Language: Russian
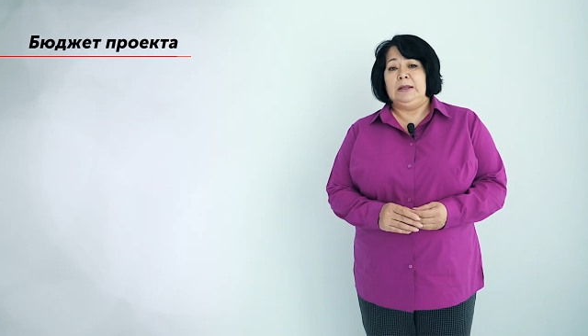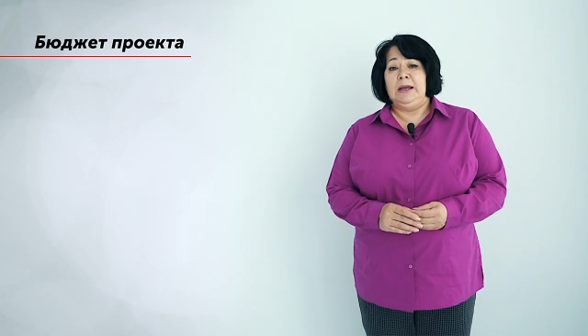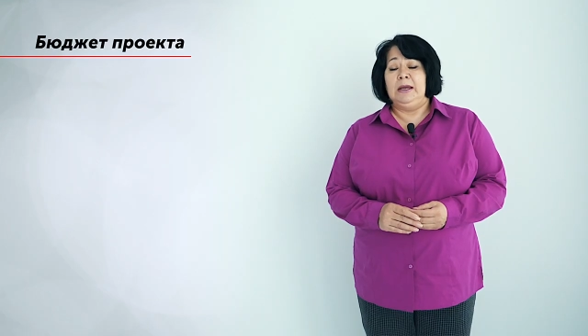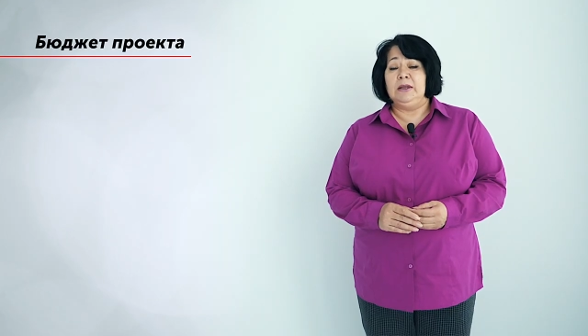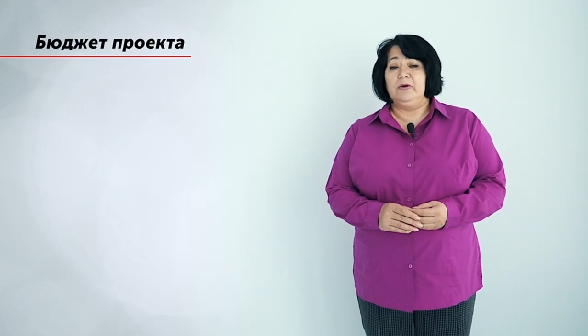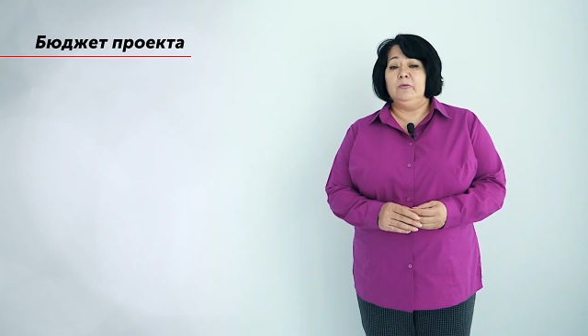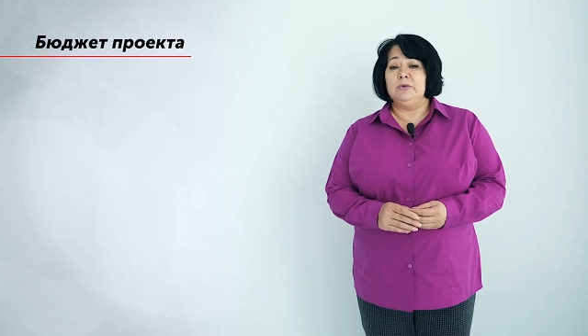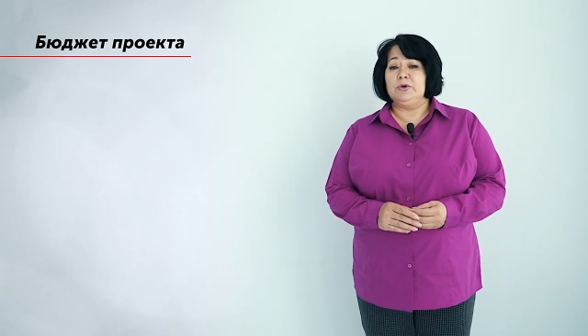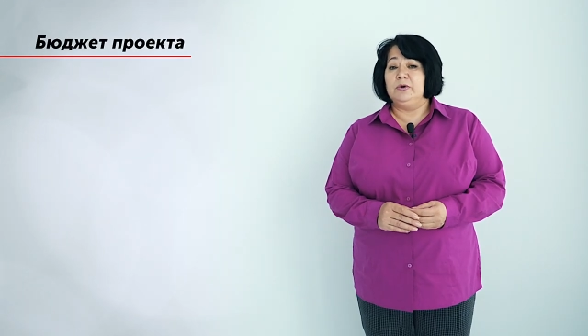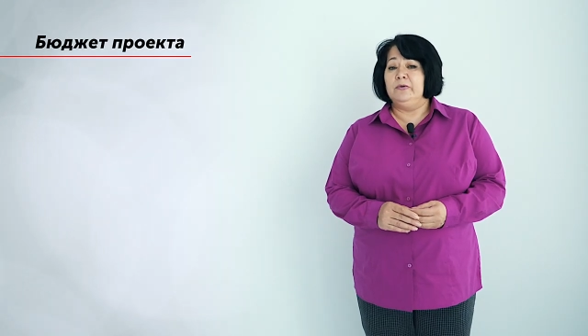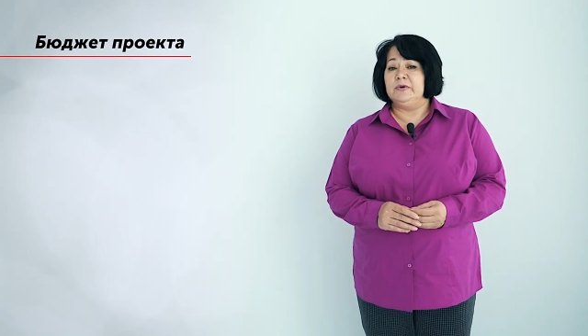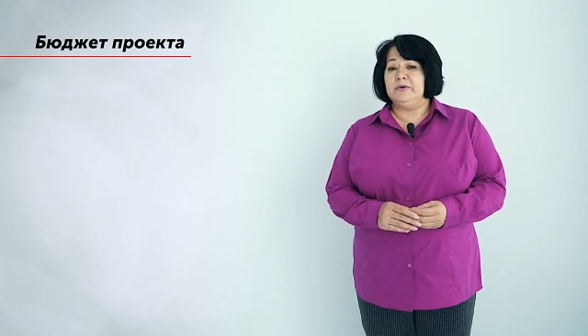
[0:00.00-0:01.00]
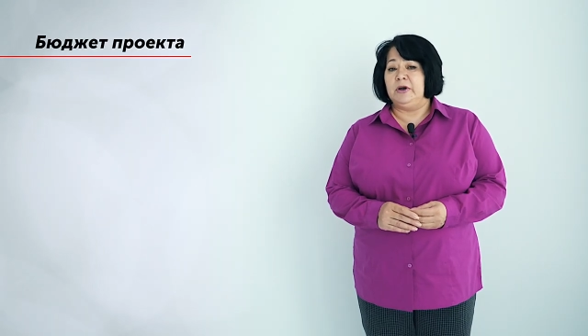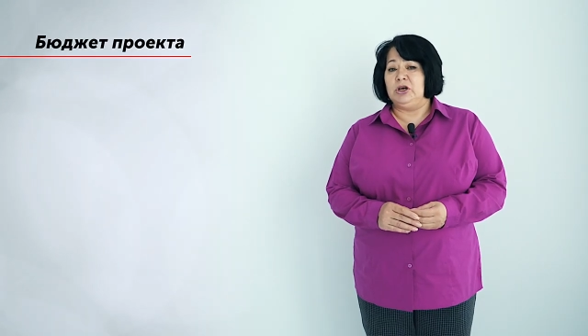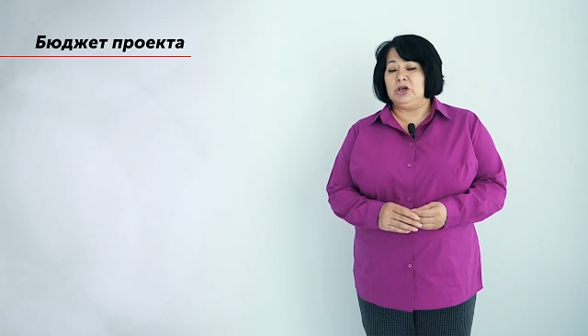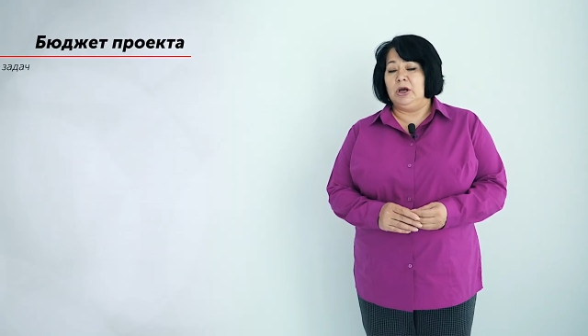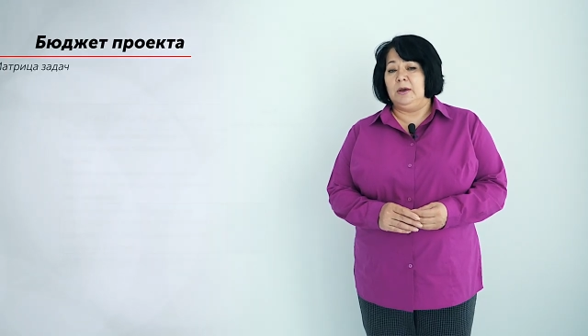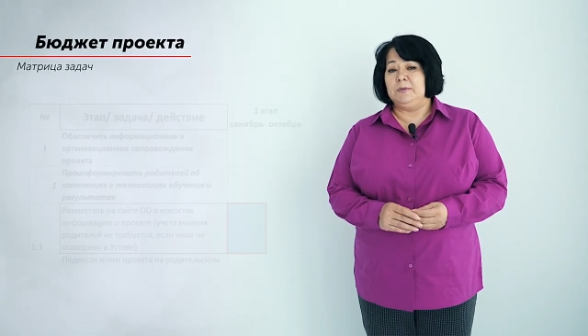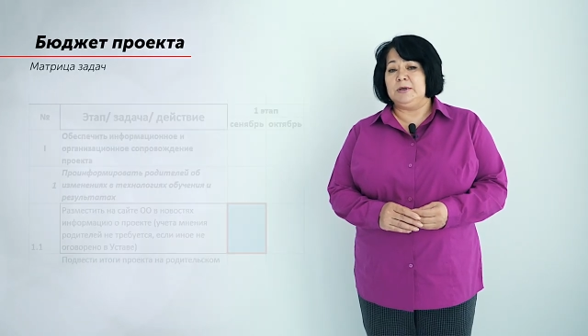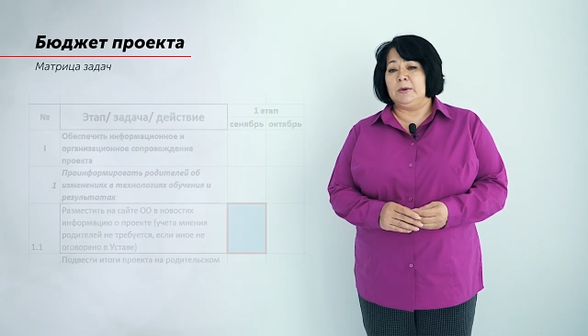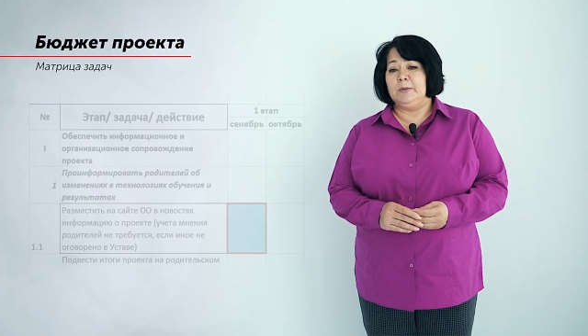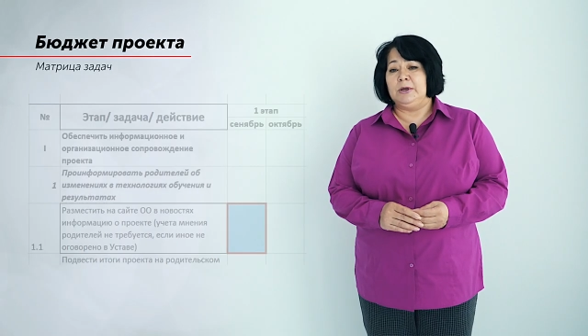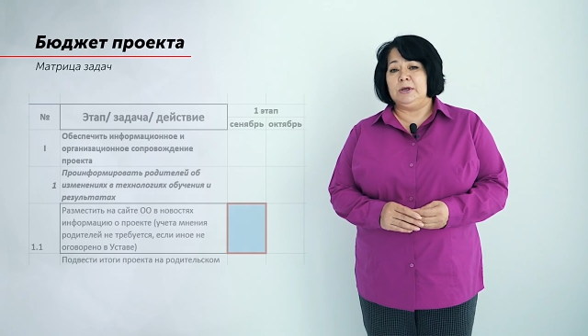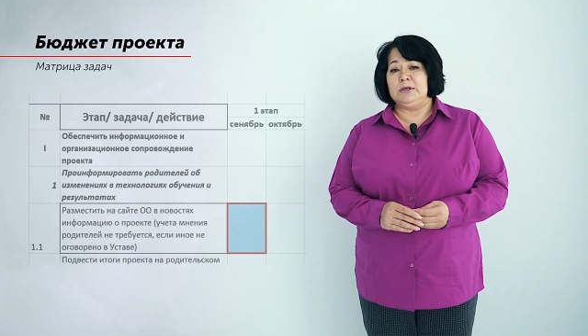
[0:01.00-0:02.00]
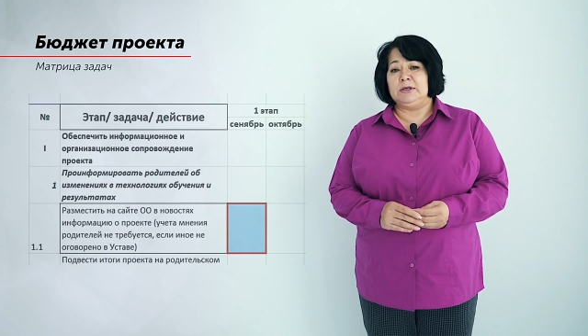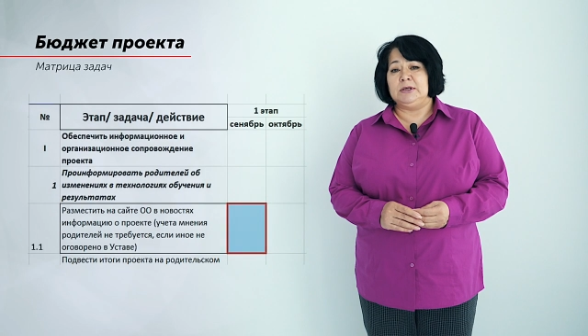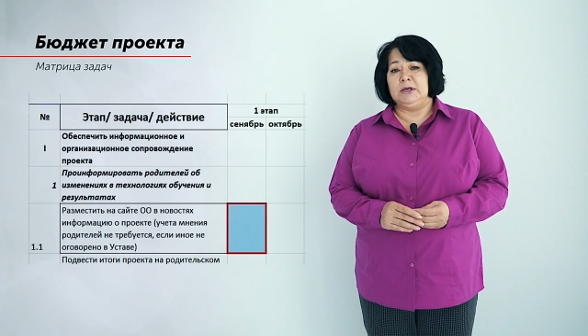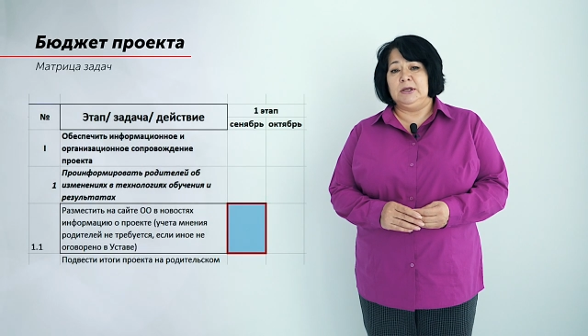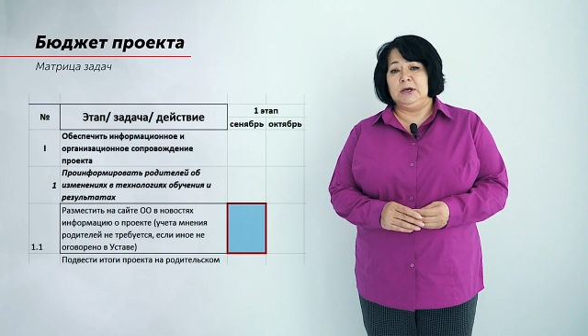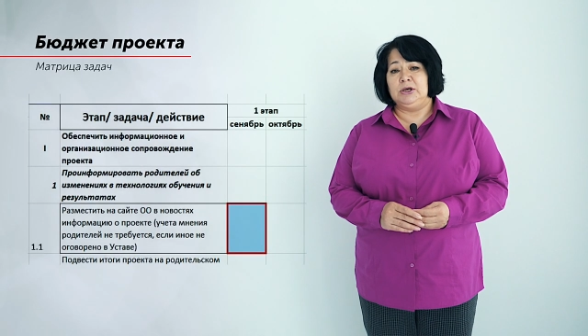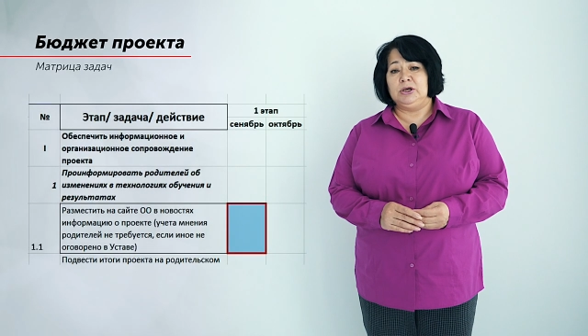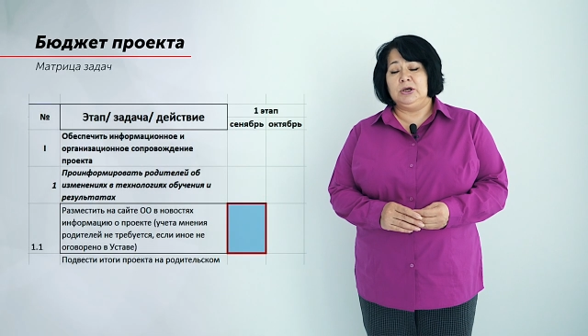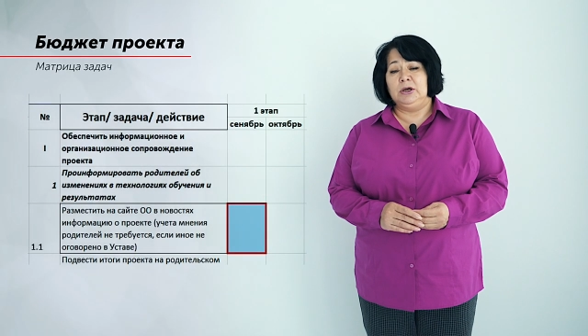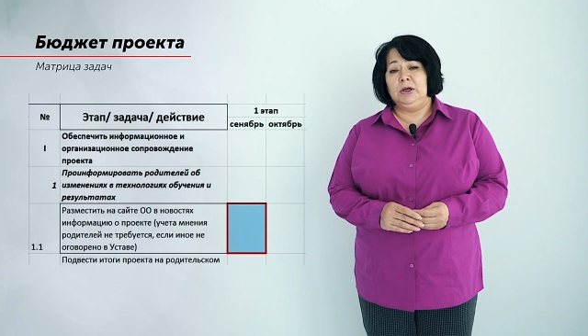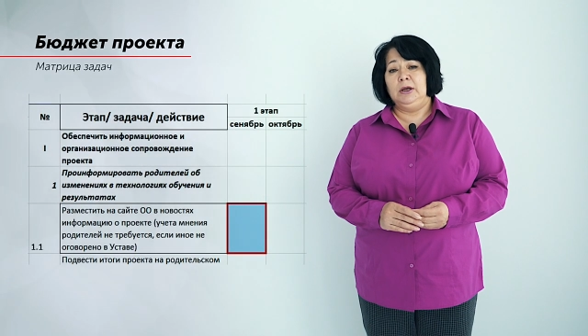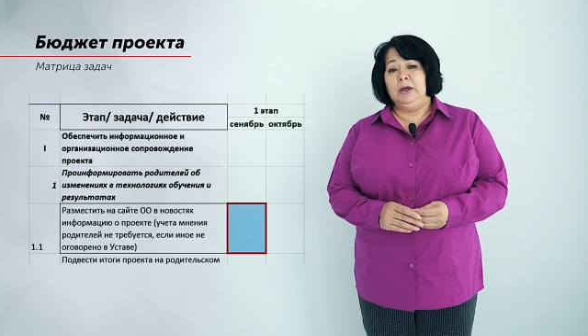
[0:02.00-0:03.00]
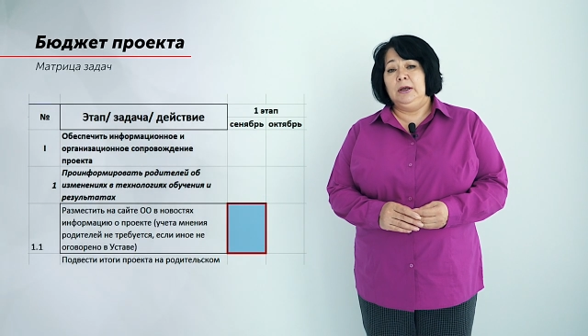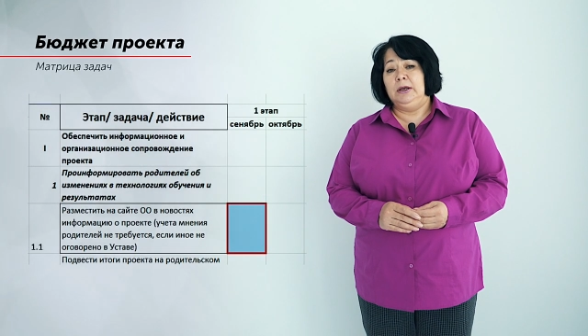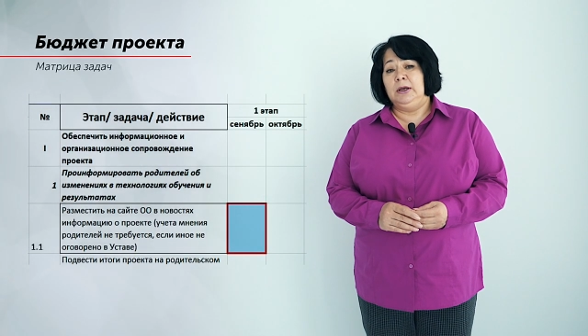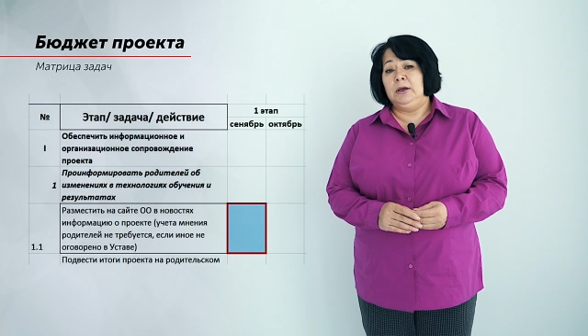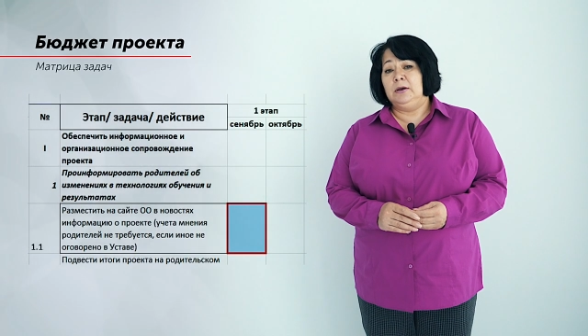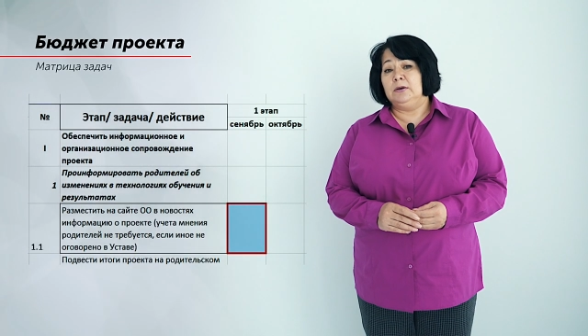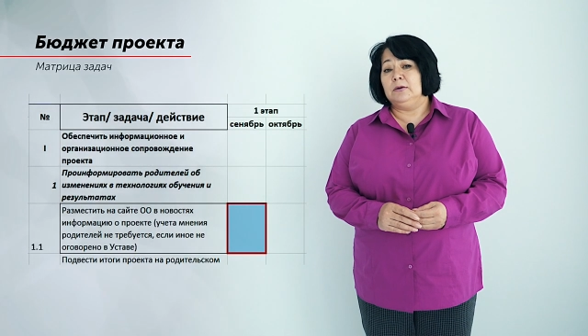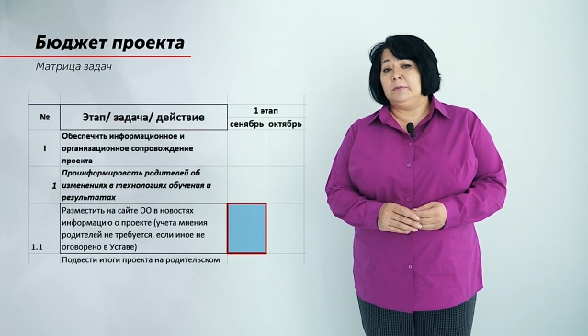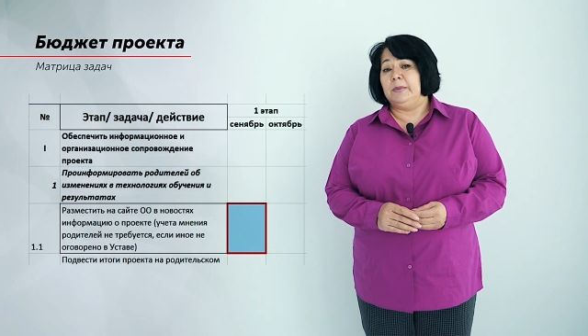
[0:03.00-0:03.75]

Для этого мы снова возвращаемся к матрице задач и